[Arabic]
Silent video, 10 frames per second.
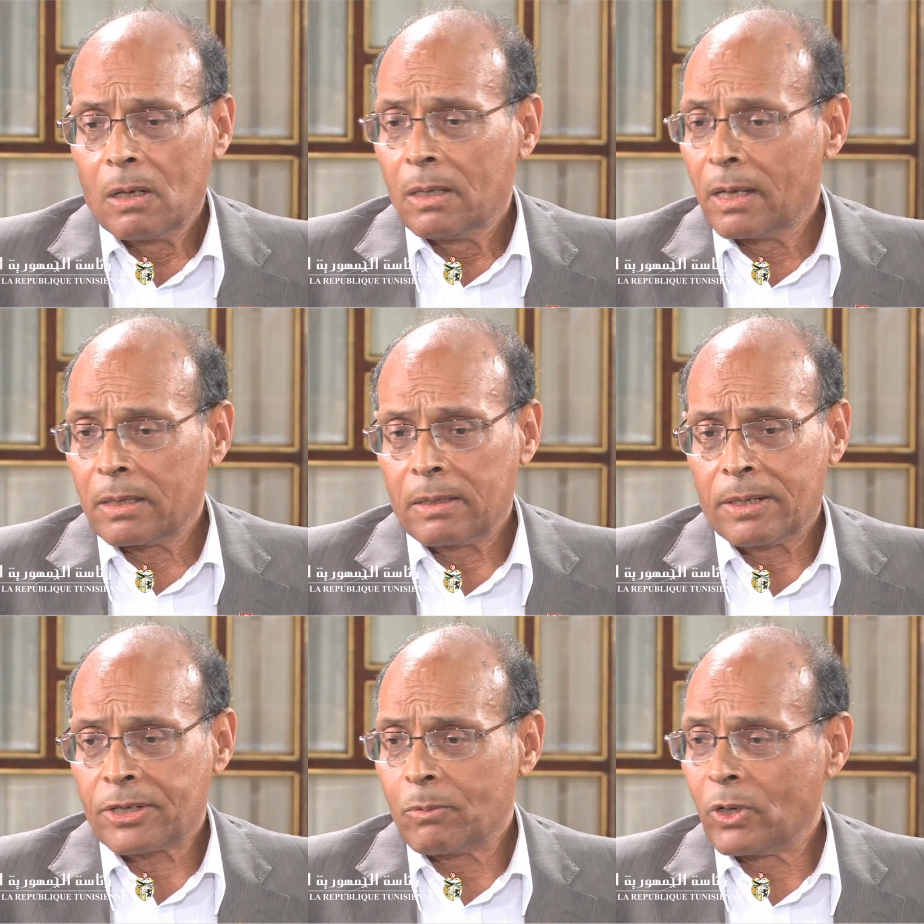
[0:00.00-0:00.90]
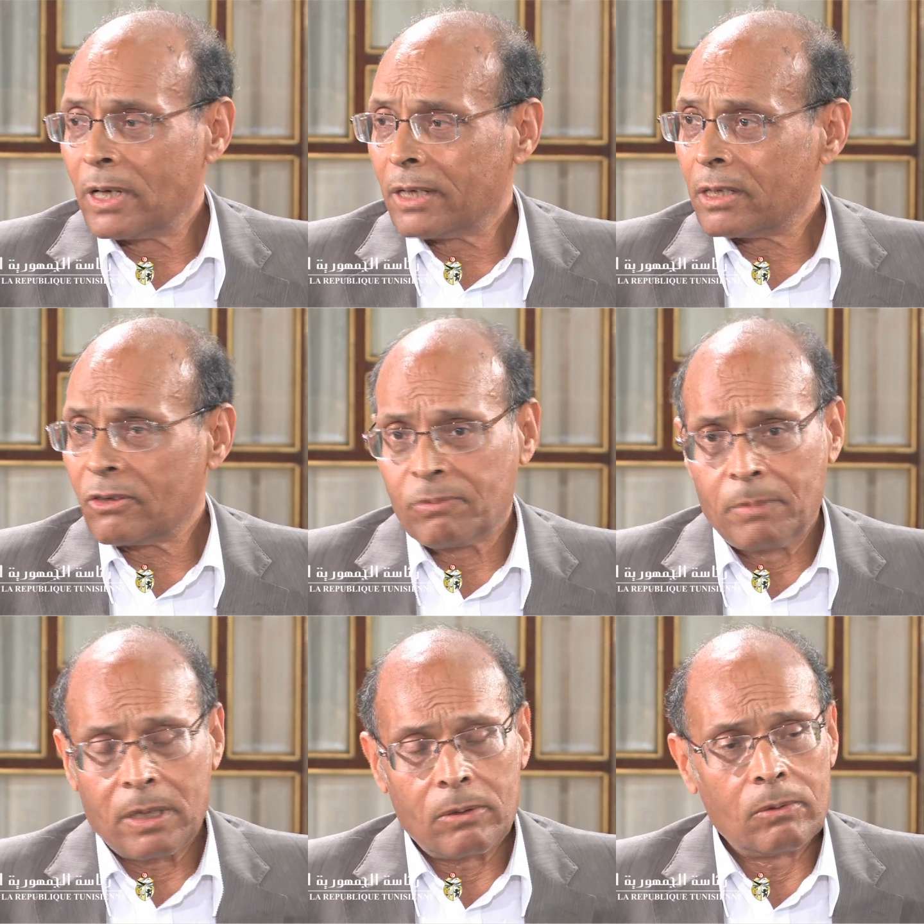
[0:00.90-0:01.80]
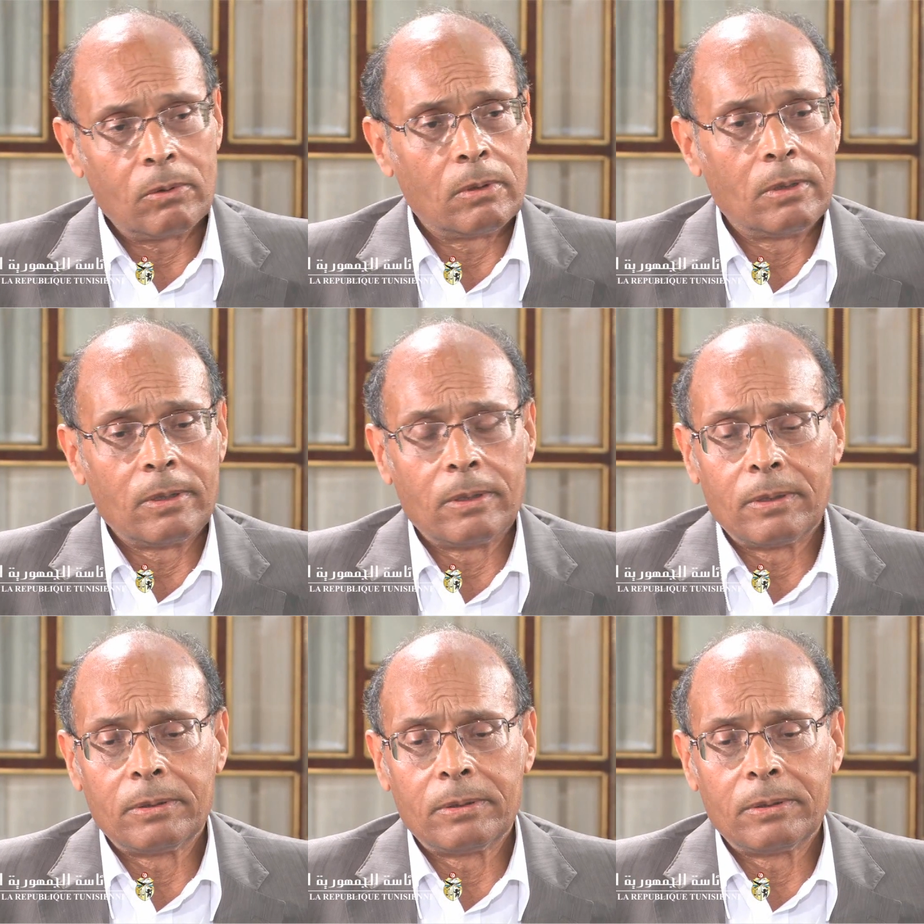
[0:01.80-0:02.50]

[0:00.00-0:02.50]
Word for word: لكن يجب أن نعترف بأنه آه،